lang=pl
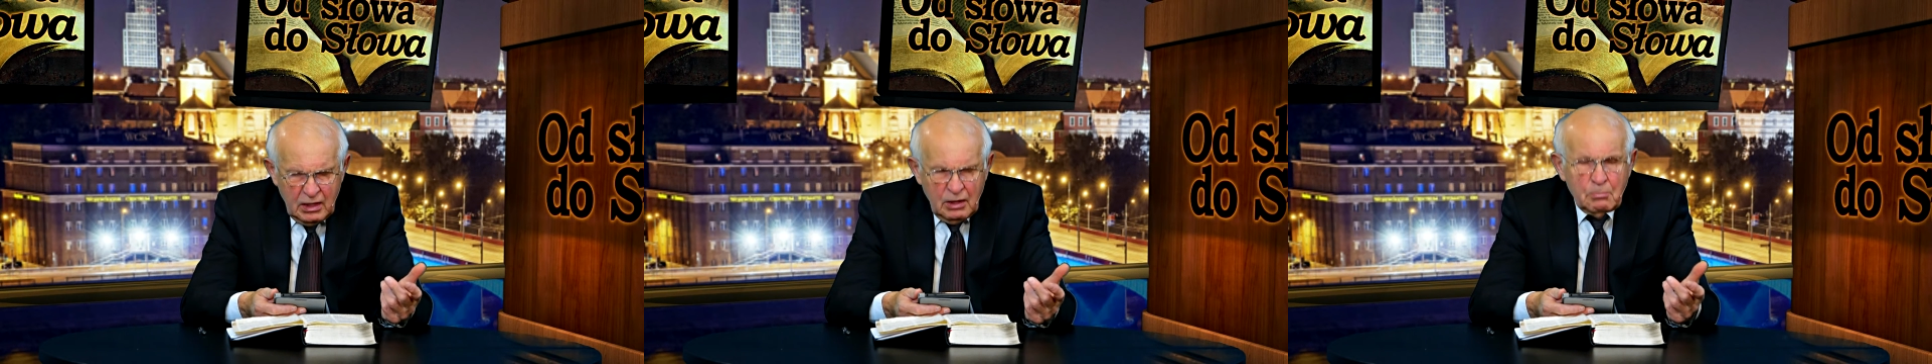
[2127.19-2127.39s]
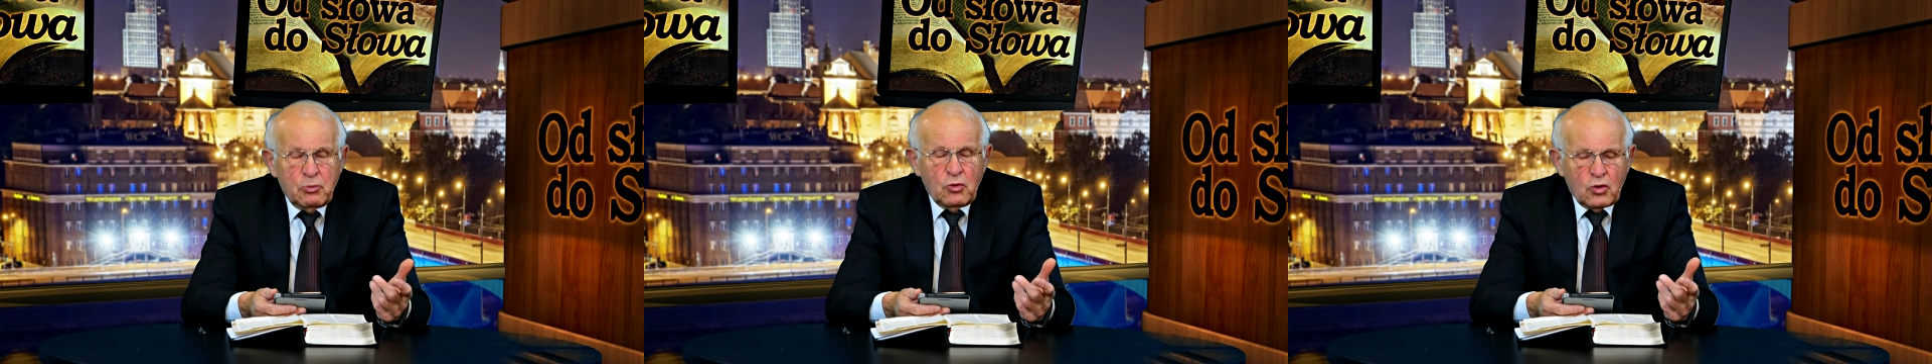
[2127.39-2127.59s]

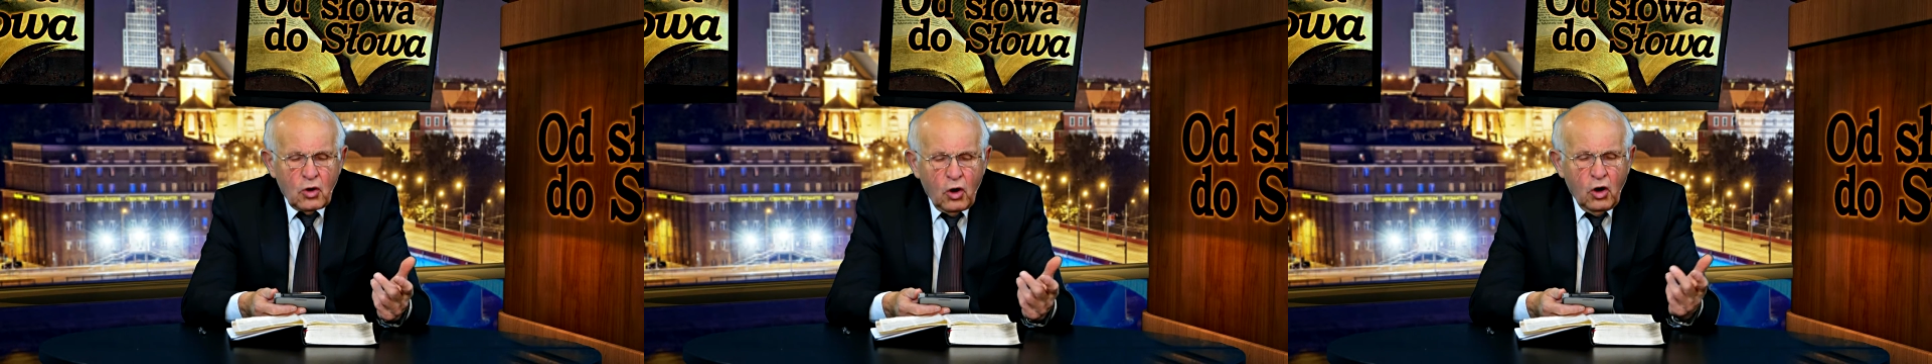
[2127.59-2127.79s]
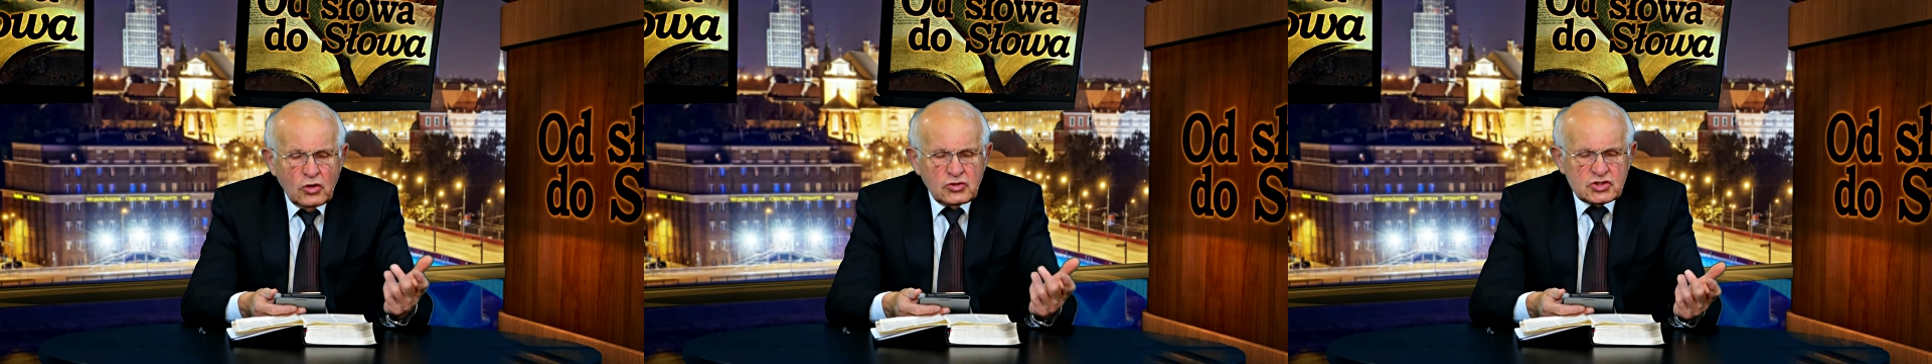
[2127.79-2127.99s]

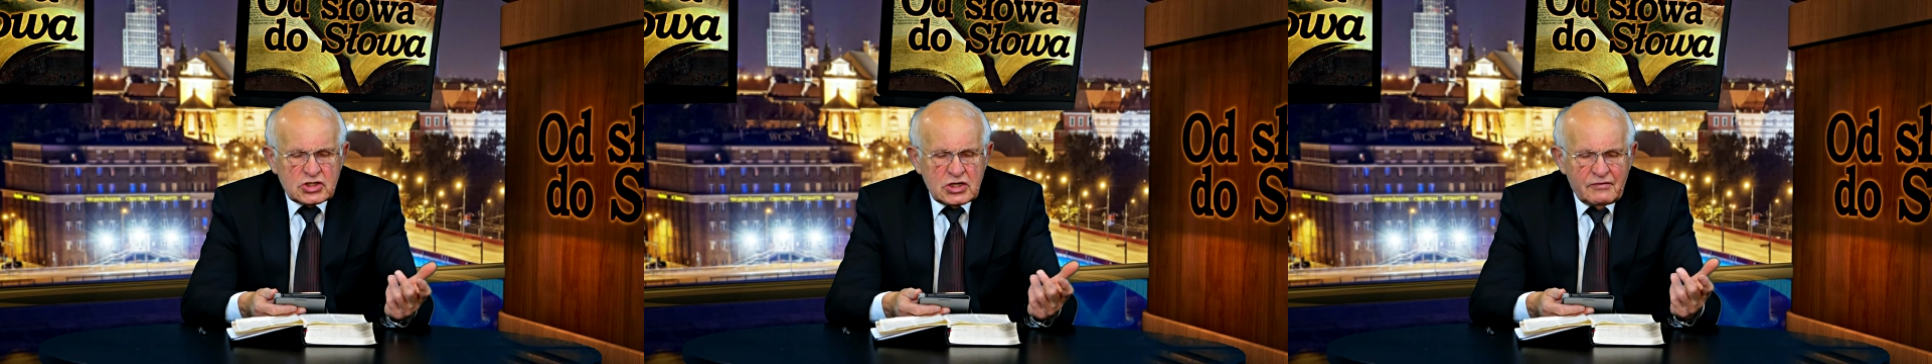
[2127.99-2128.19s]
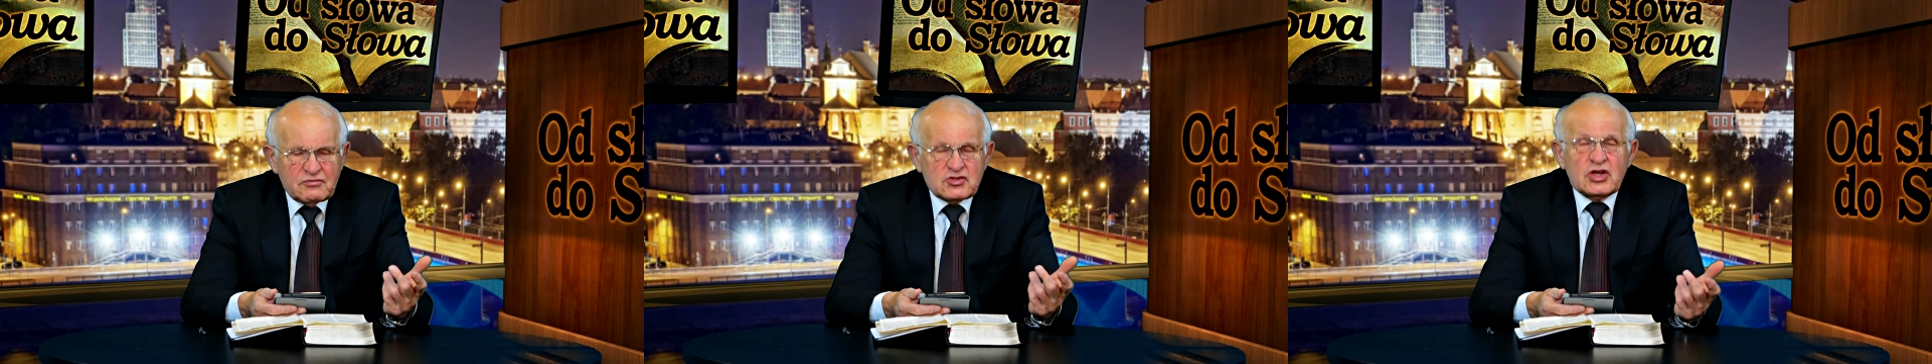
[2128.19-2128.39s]
Bóg
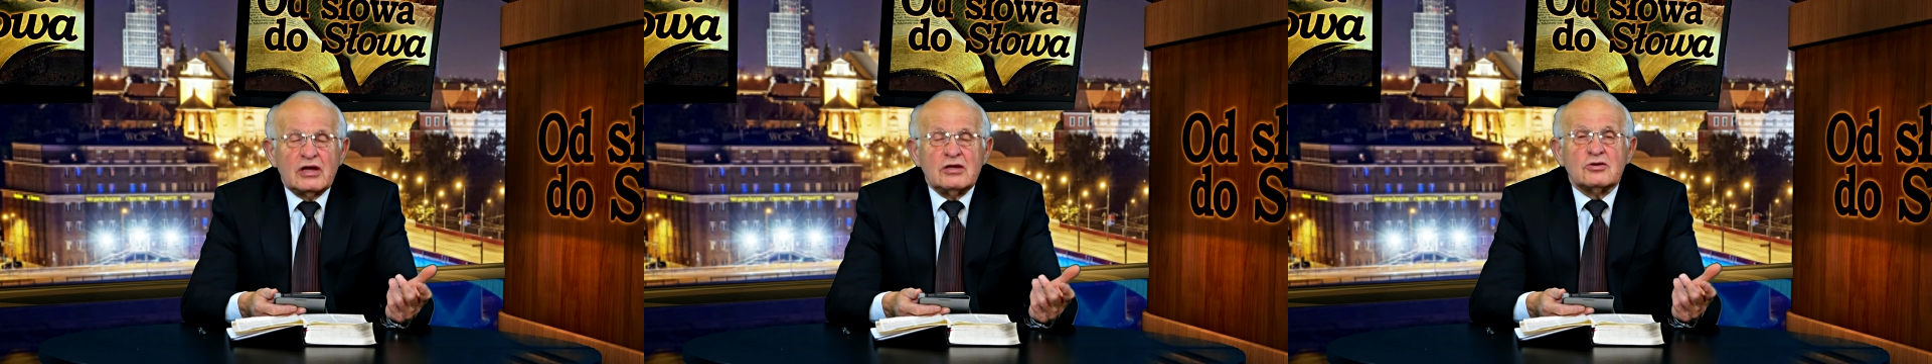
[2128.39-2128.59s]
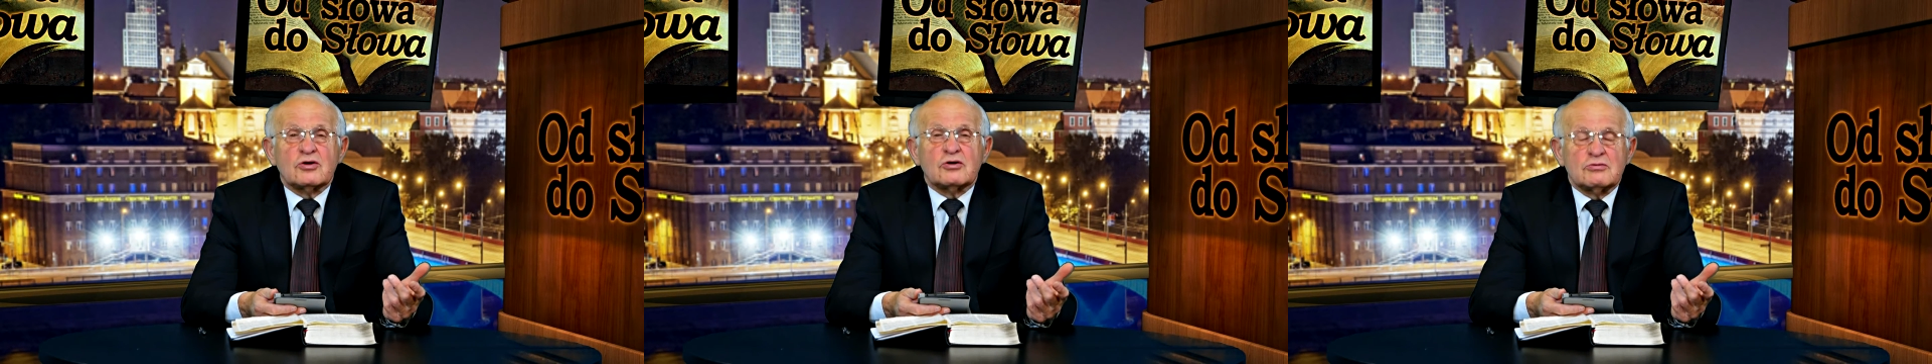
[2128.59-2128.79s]
otrze
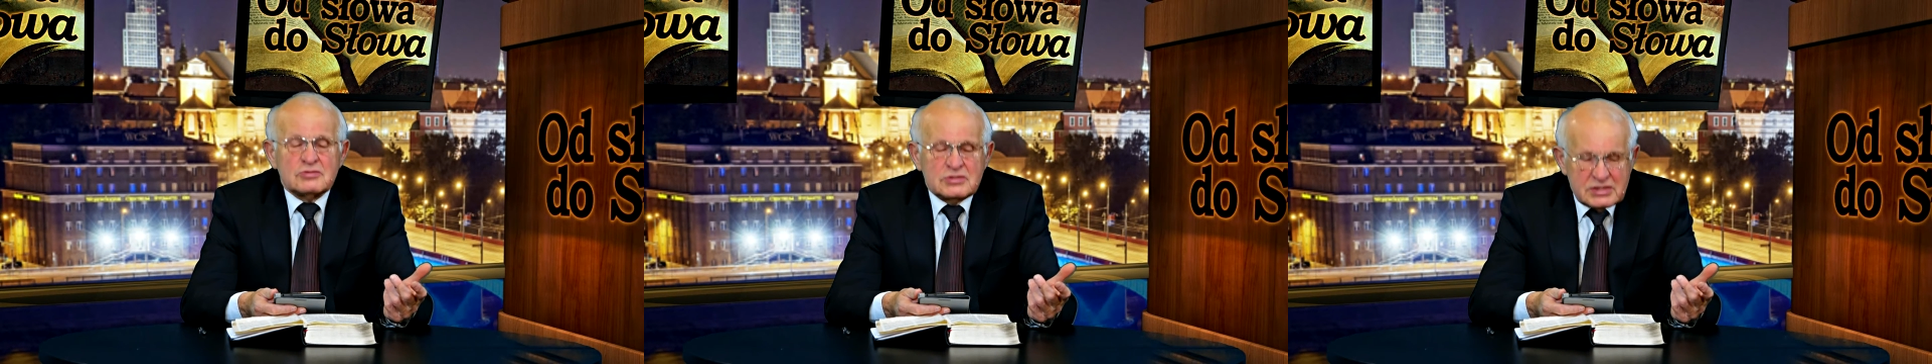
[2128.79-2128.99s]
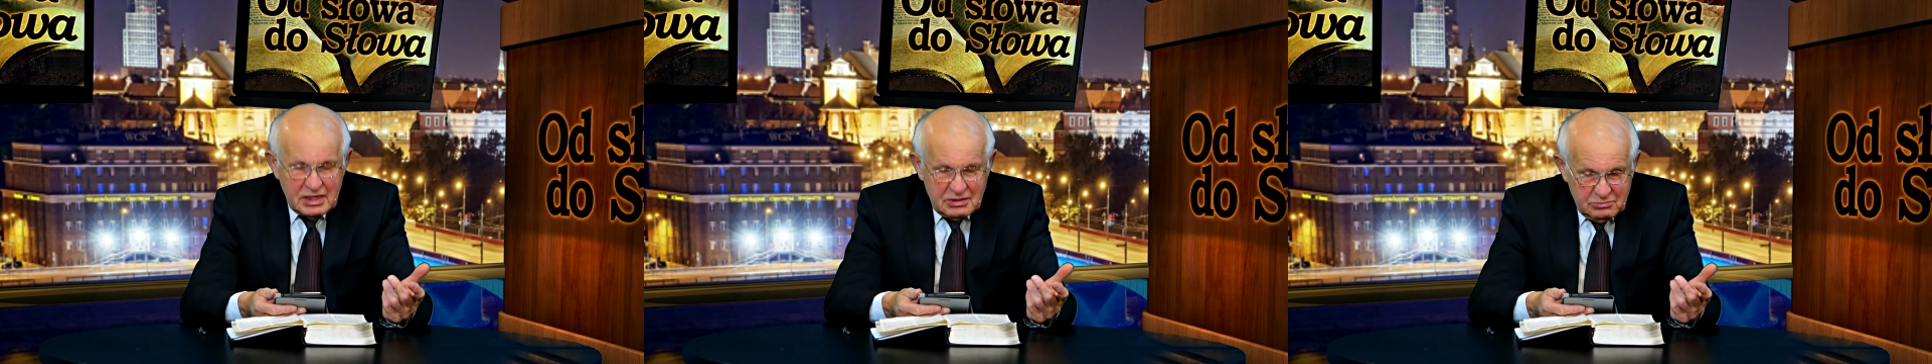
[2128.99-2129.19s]
wszelką
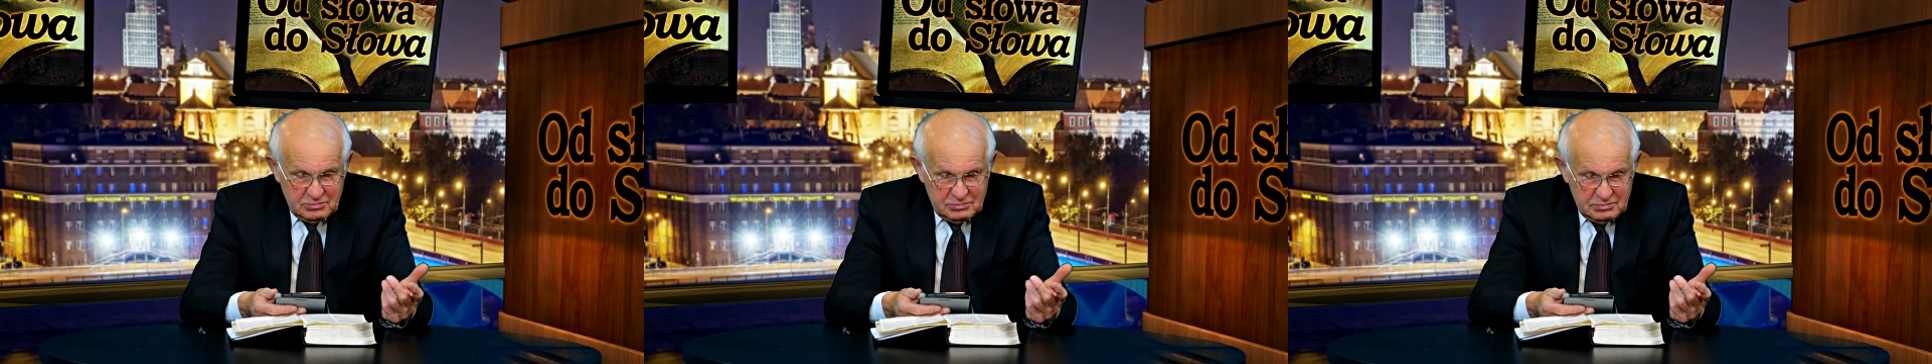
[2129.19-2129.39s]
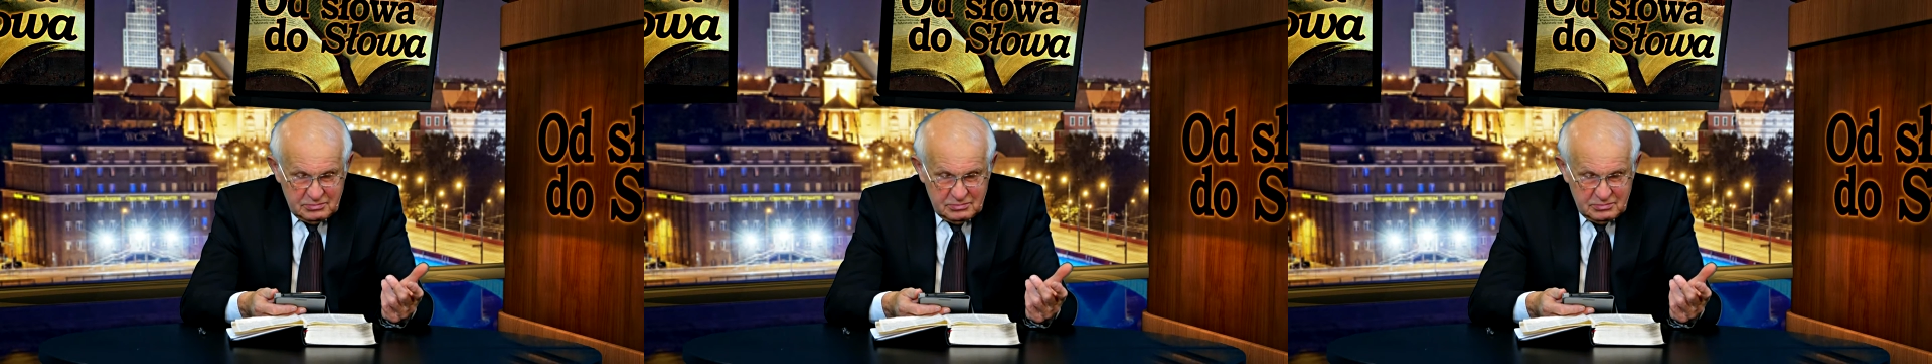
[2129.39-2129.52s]
zem